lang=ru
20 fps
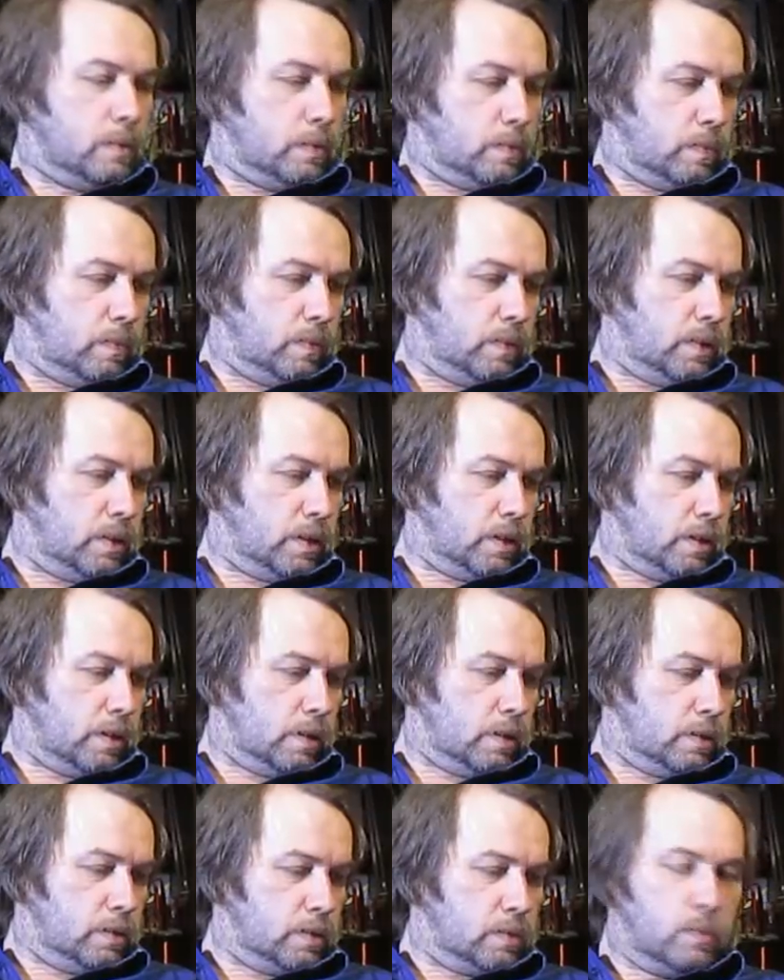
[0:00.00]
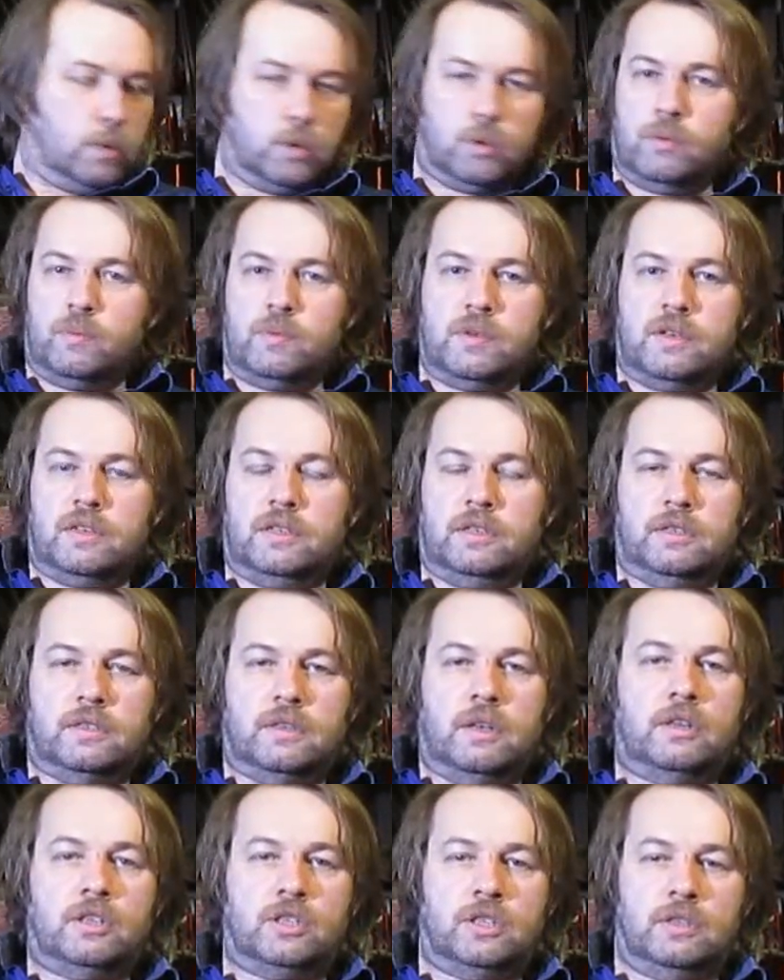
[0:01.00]
Винегратизм. Вот у меня сейчас
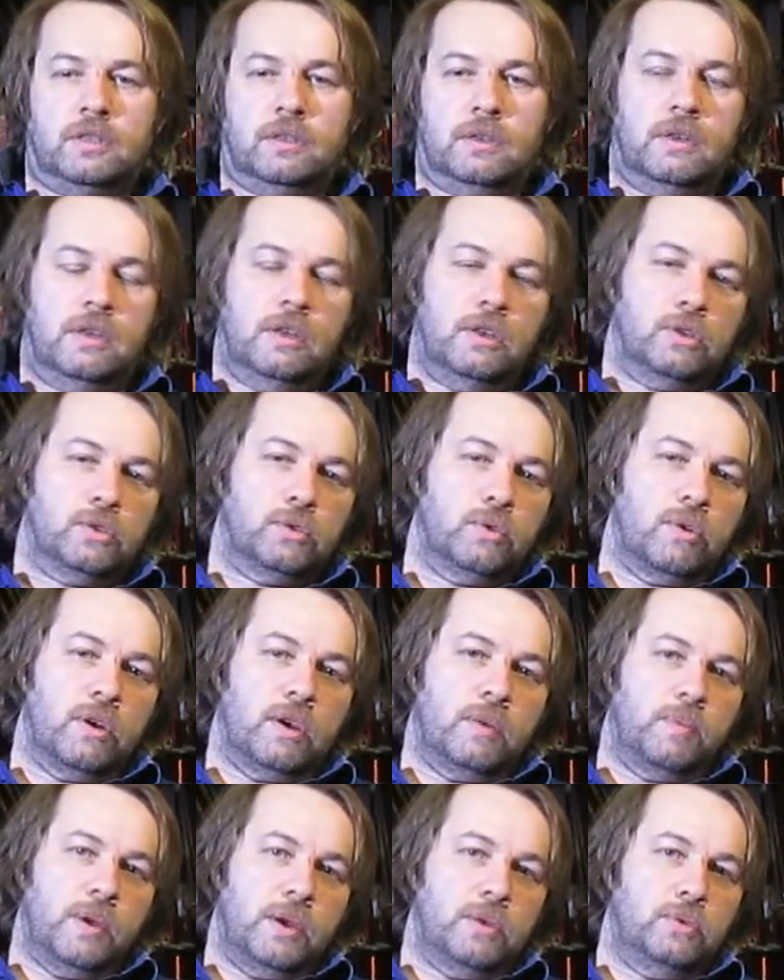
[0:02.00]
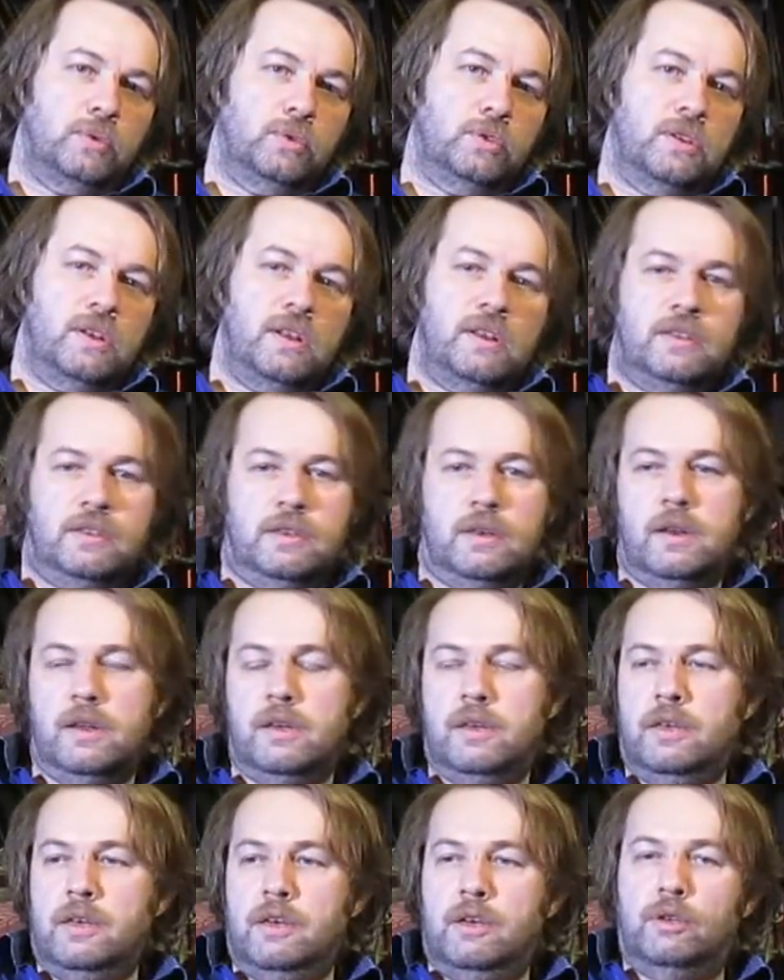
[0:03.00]
лежит 45
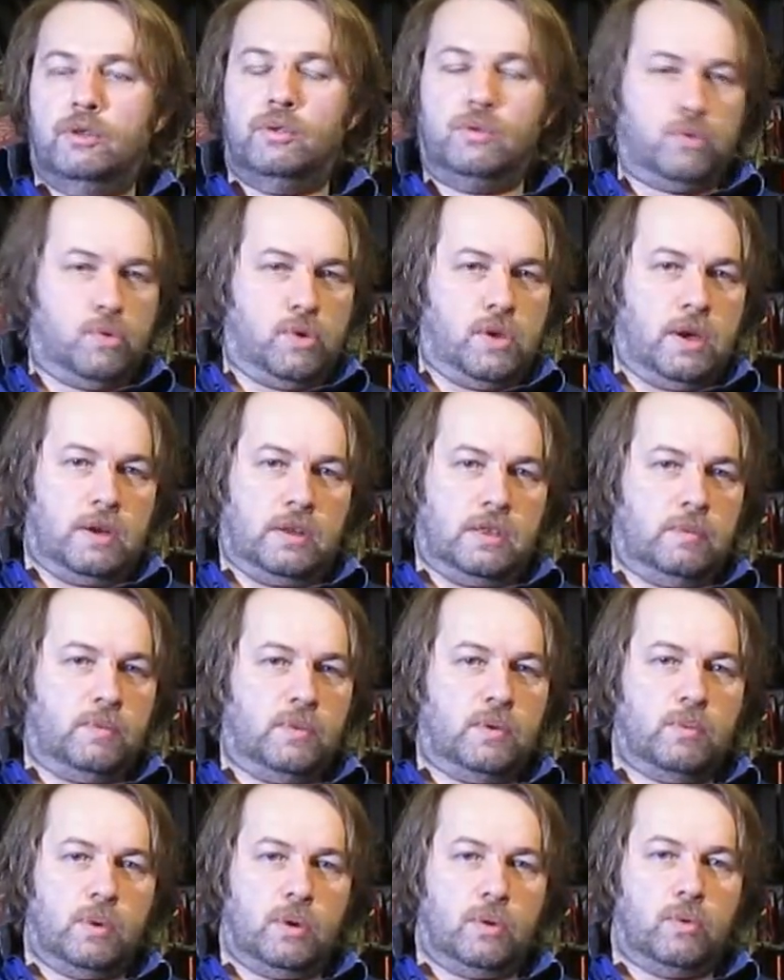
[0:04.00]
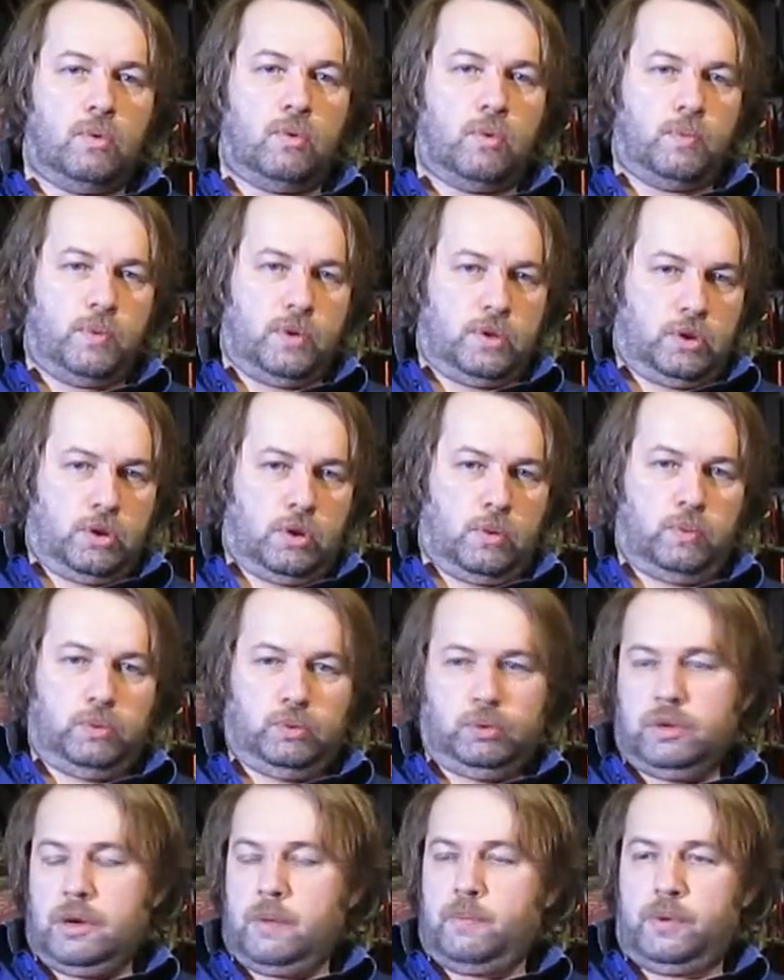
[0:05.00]
усилителей. Но я к ним не могу купить
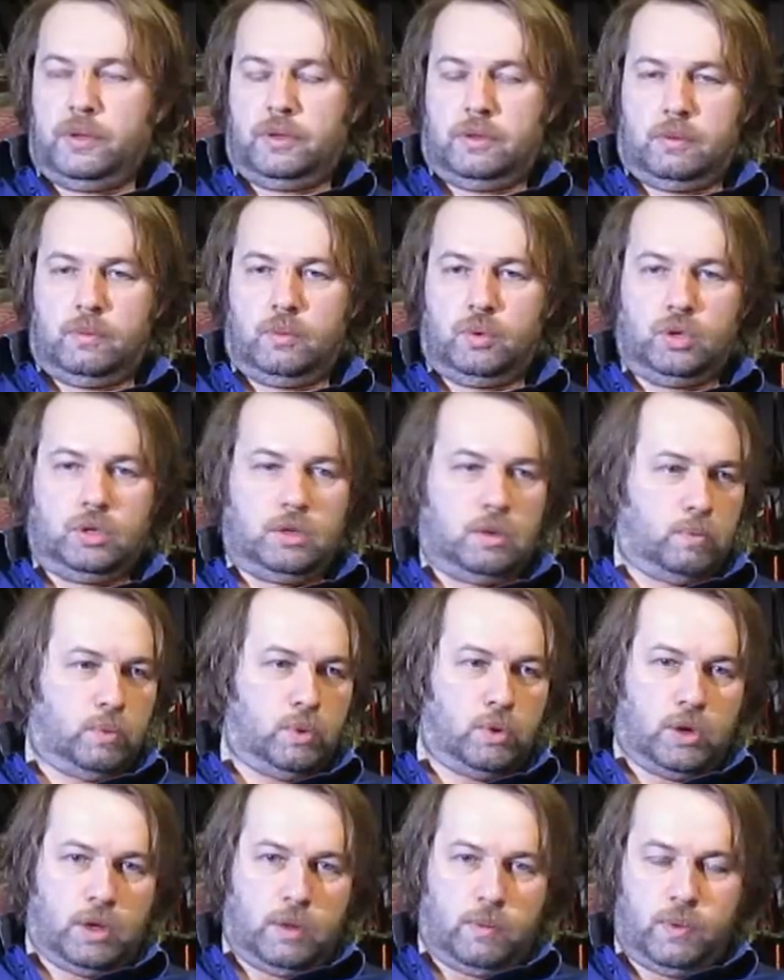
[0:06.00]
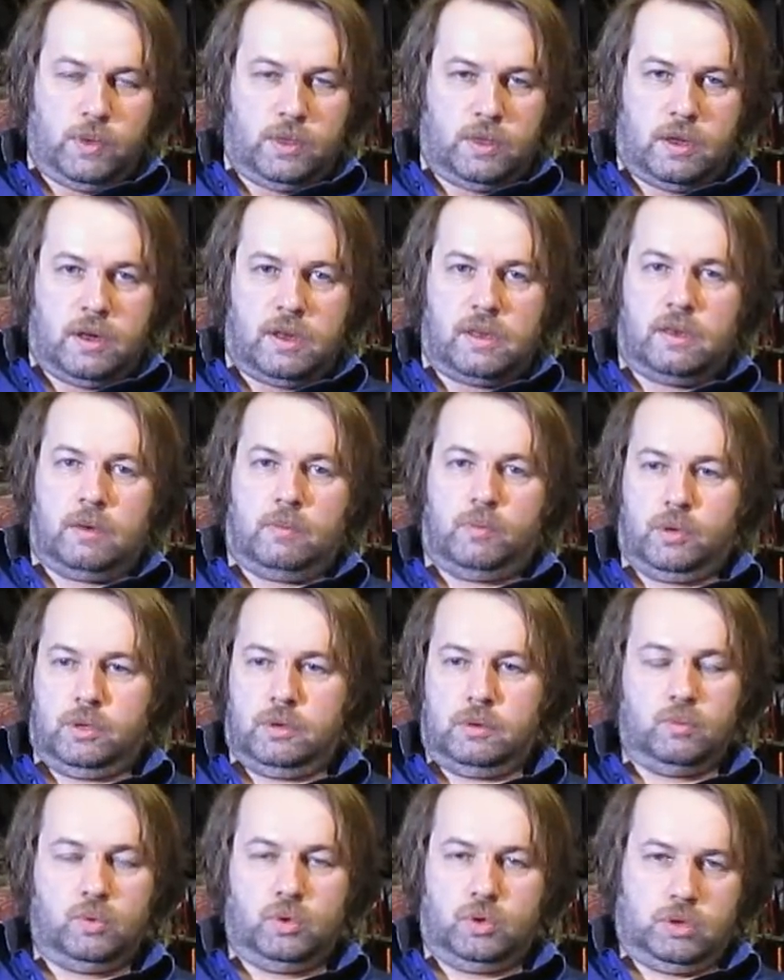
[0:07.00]
корпуса, потому что и блоки питания,
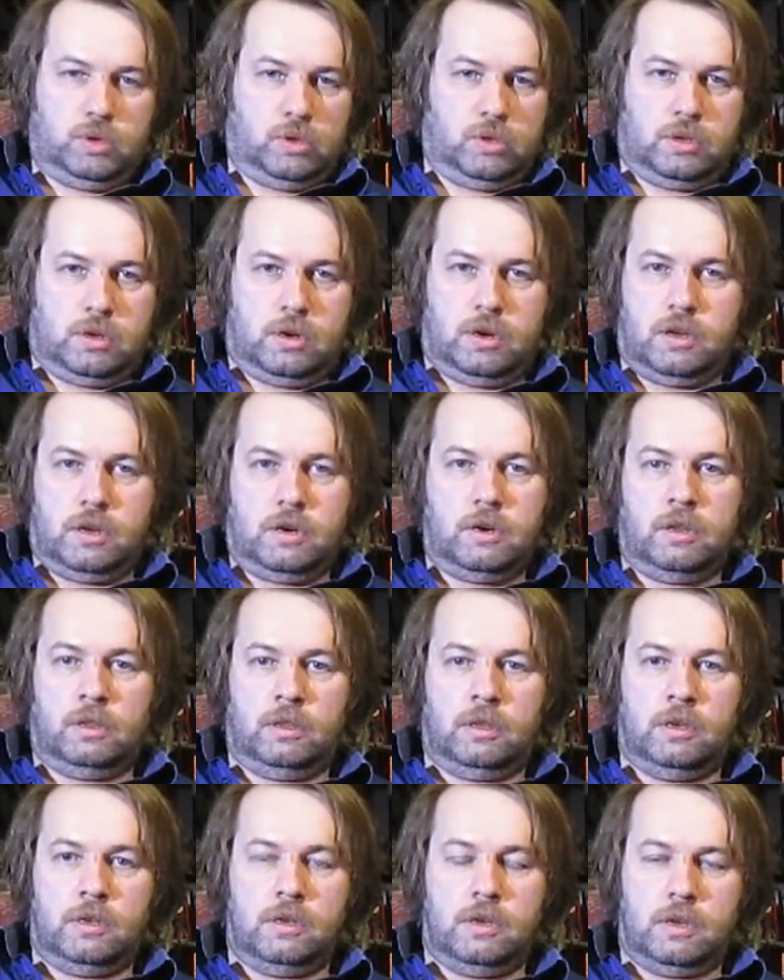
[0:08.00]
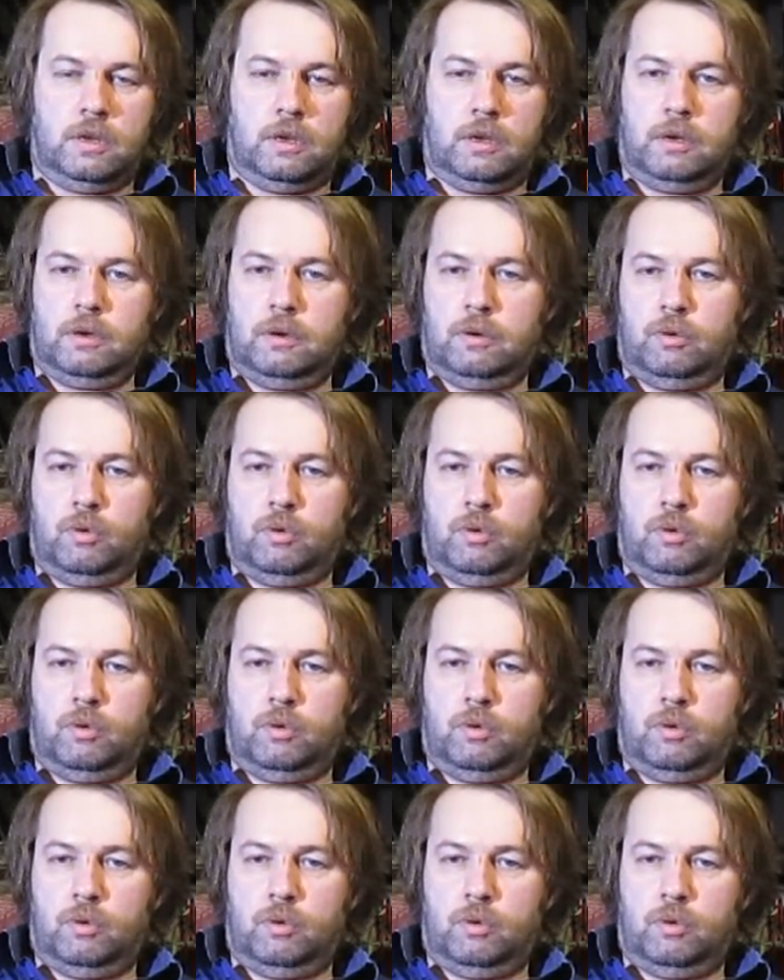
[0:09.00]
потому что это охрененные деньги.